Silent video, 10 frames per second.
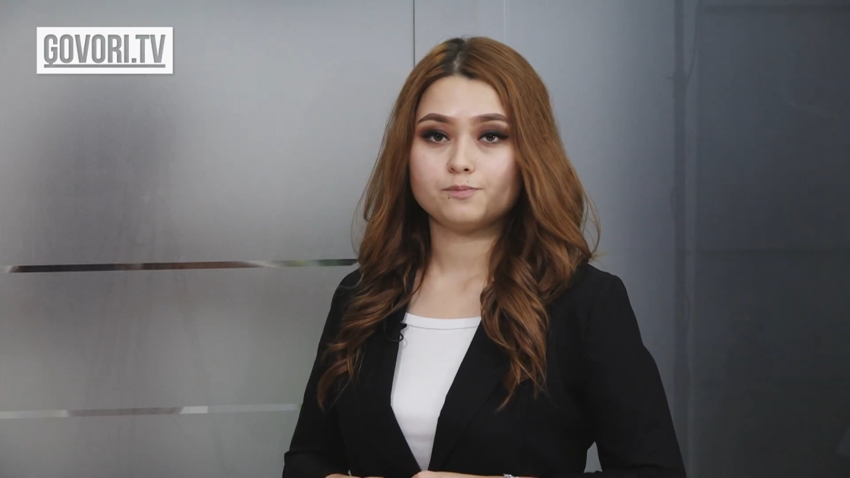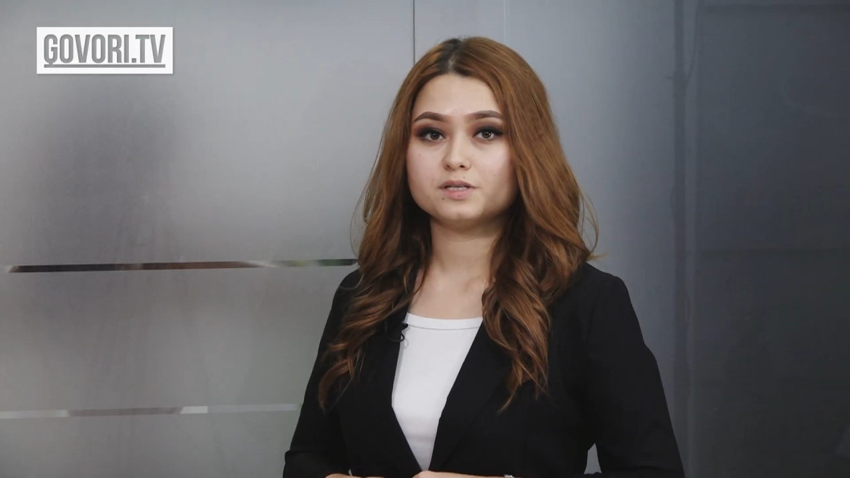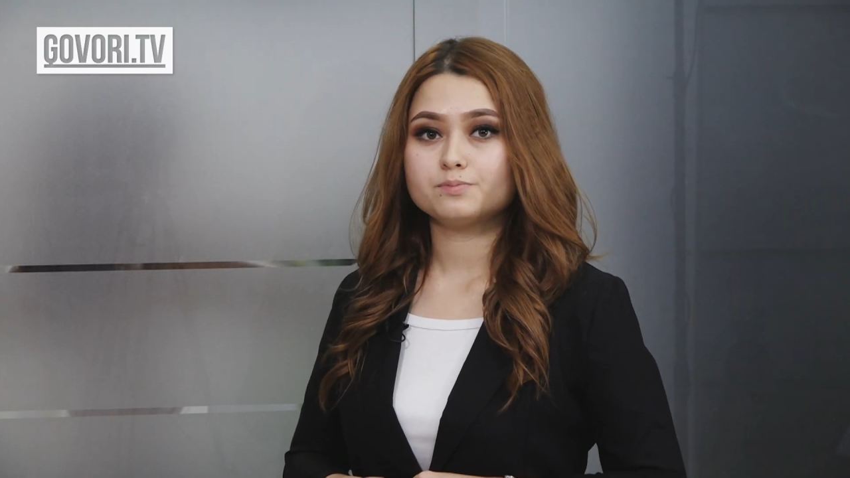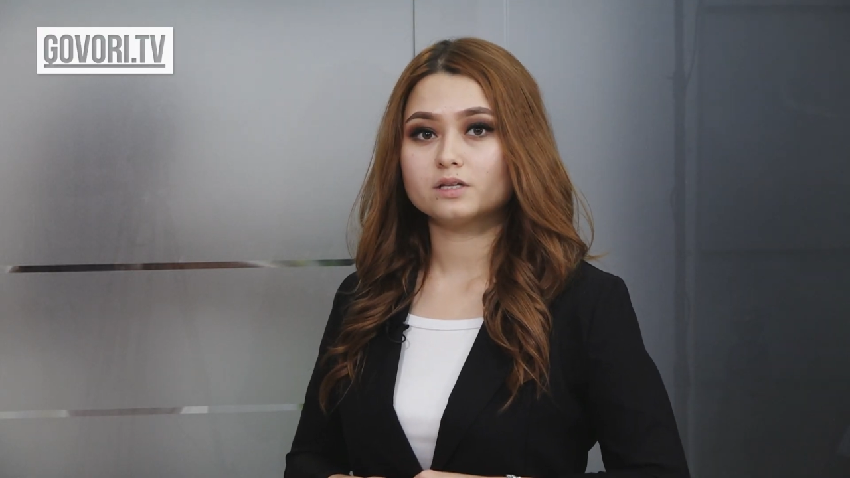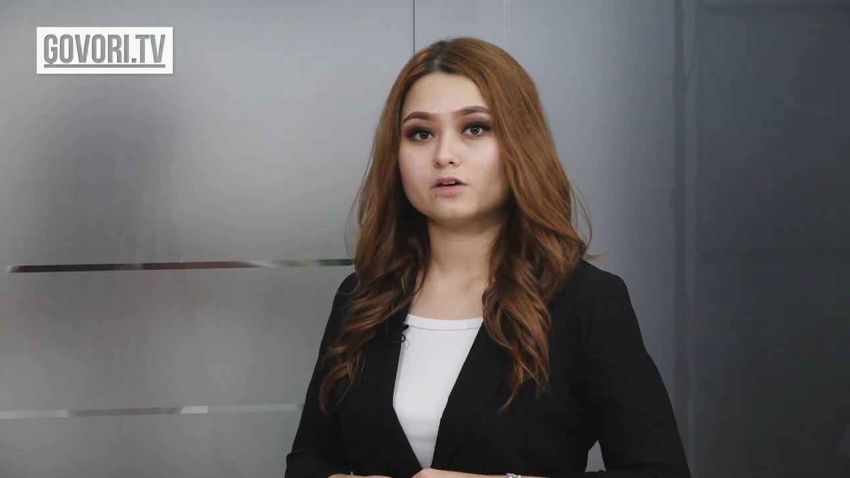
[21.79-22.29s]

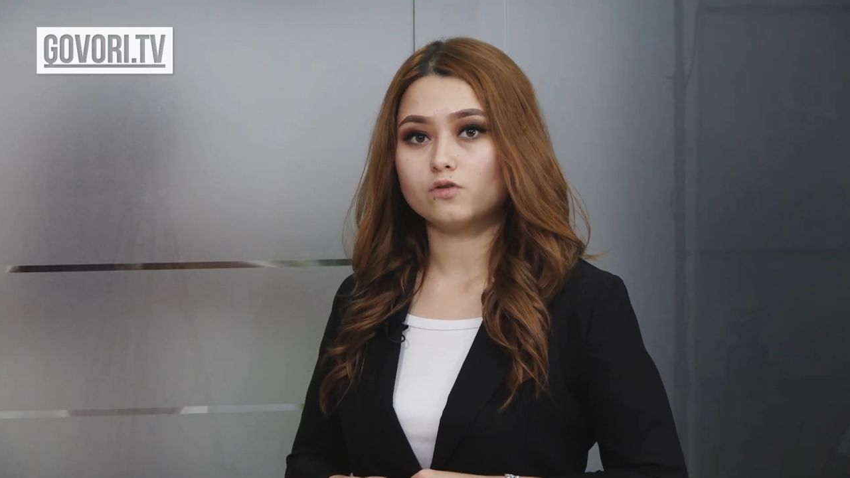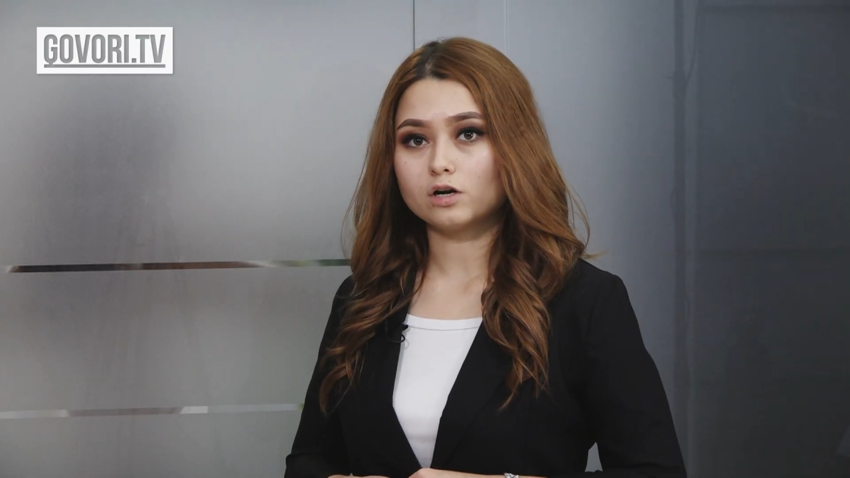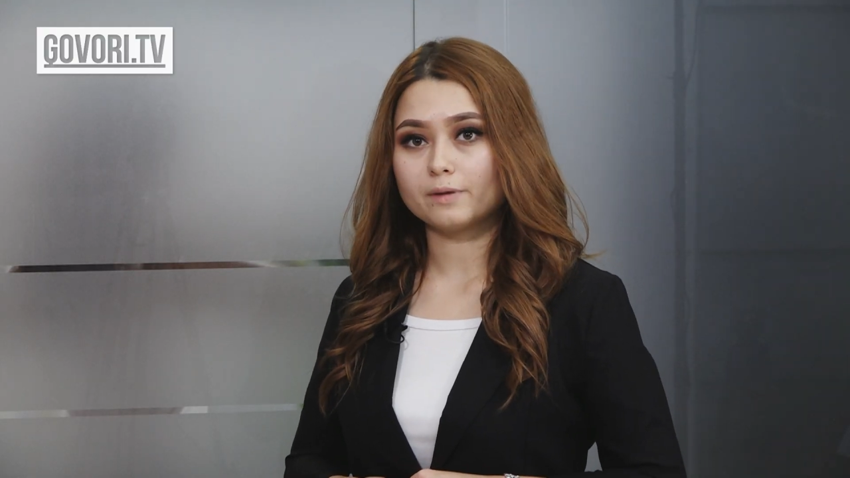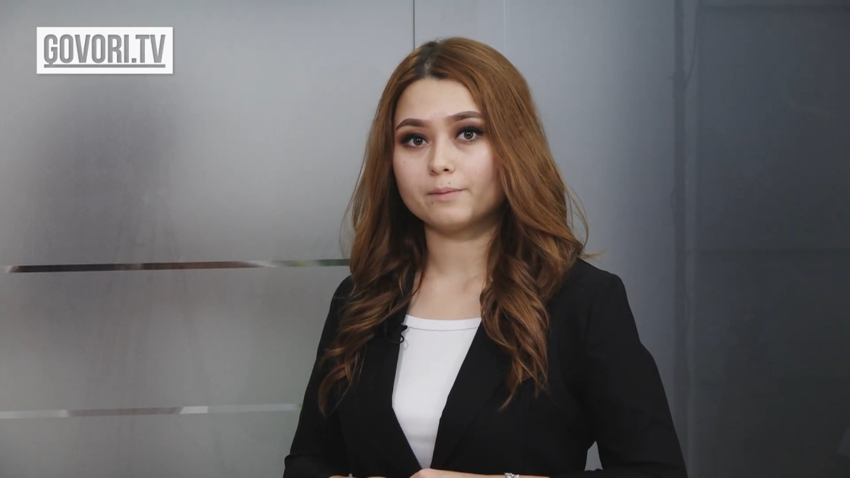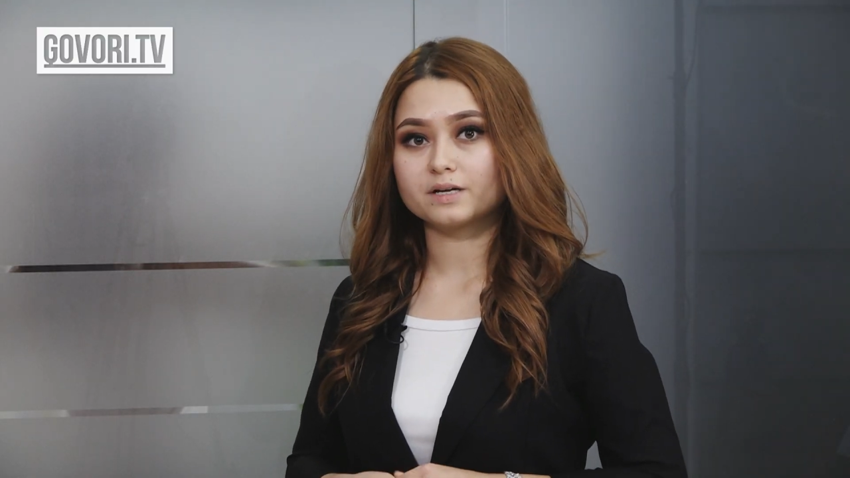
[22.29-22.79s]
письменной
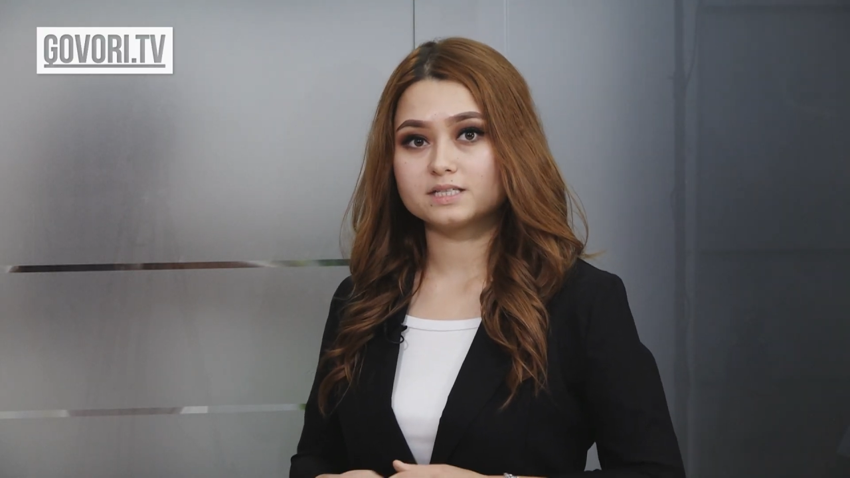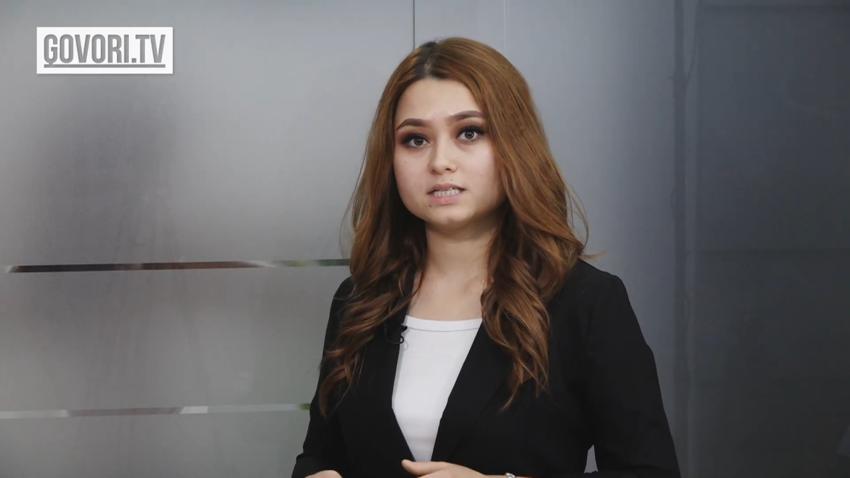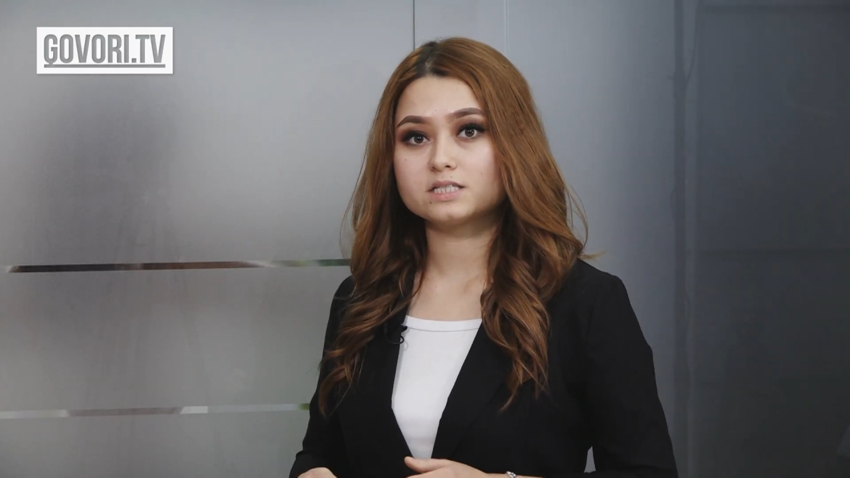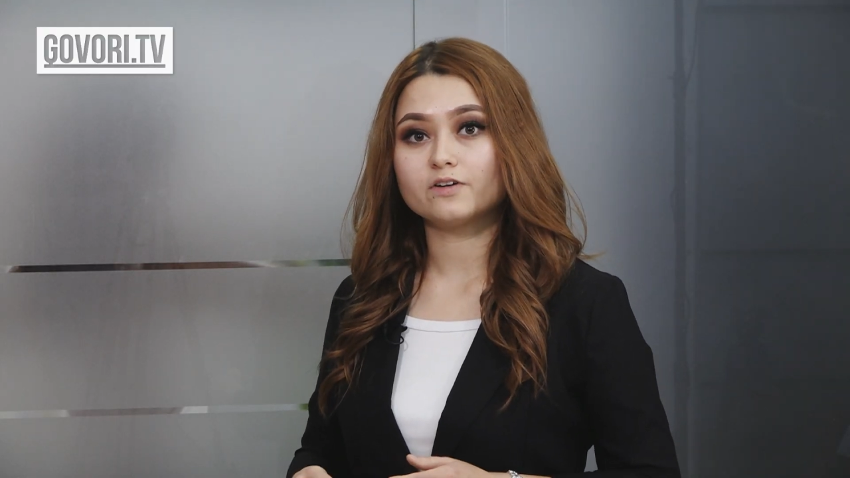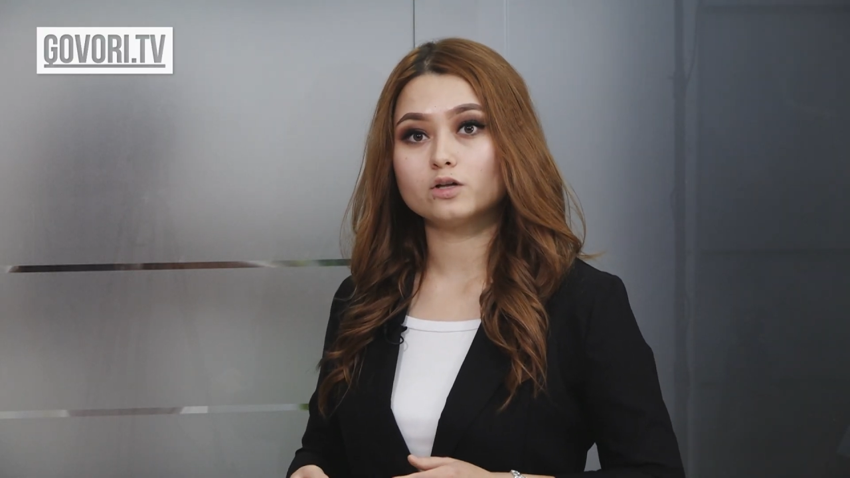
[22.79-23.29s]
форме
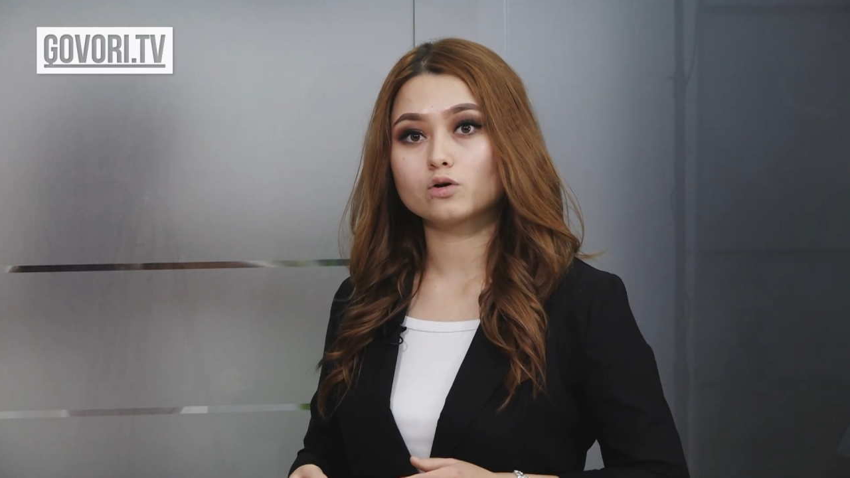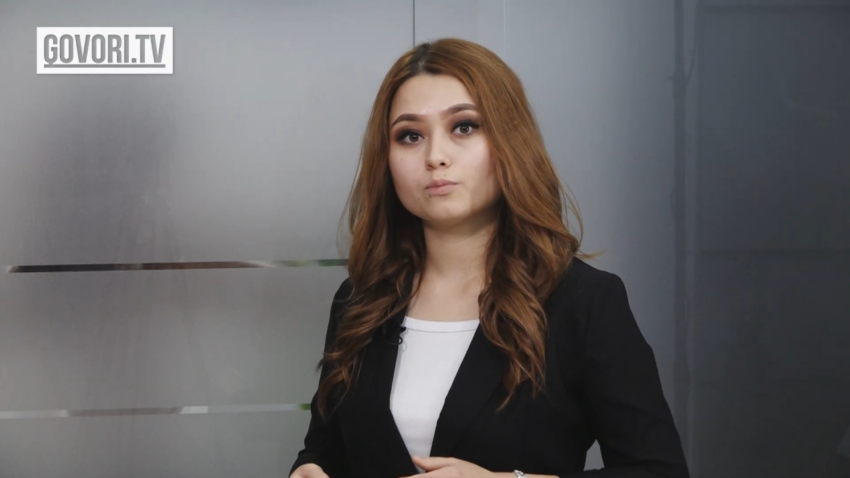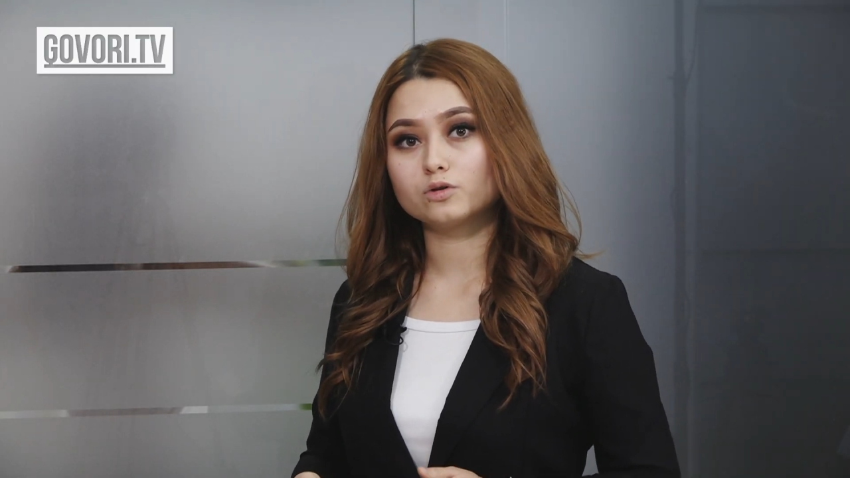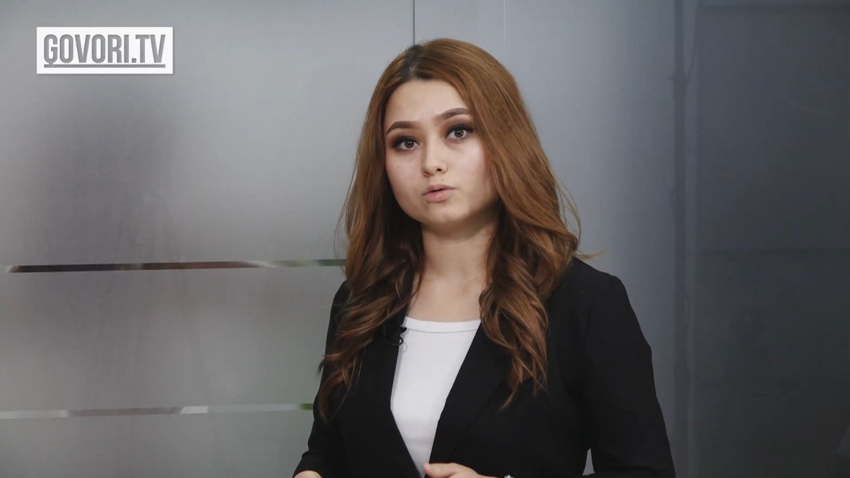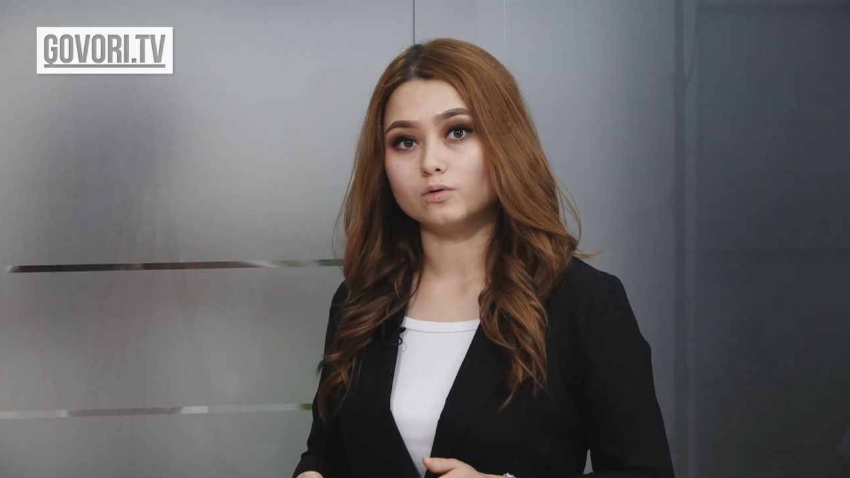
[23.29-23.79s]
обратились в
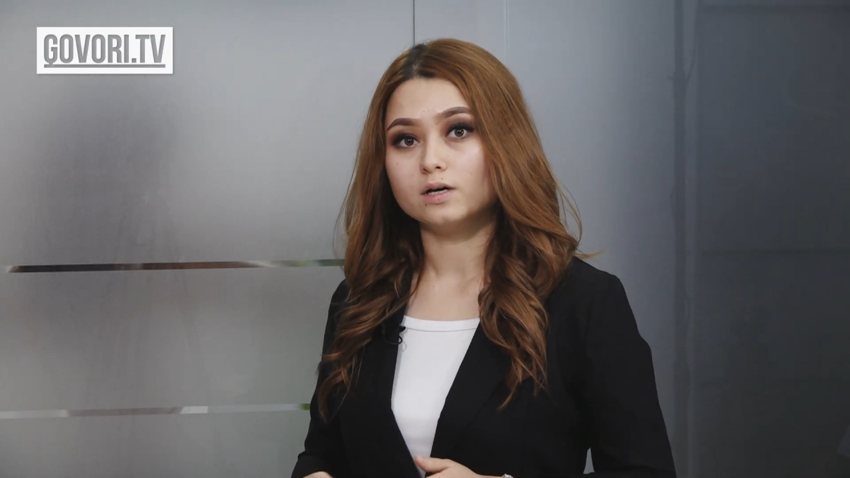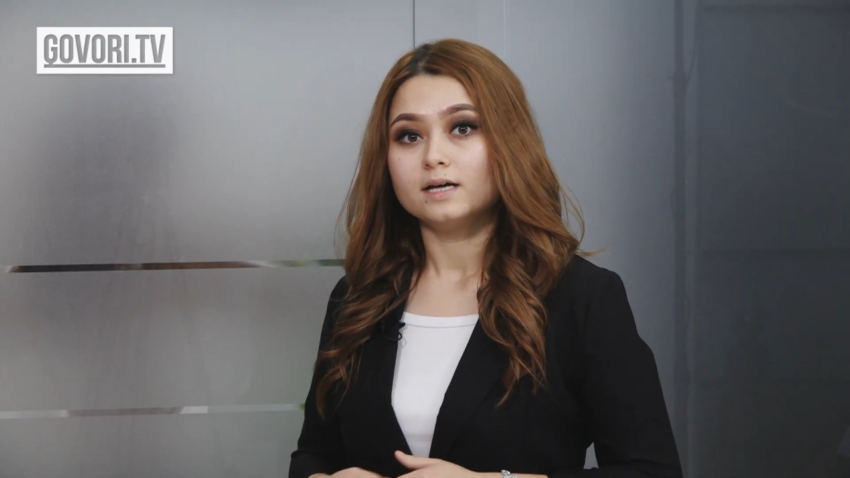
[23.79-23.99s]
Айлокмату.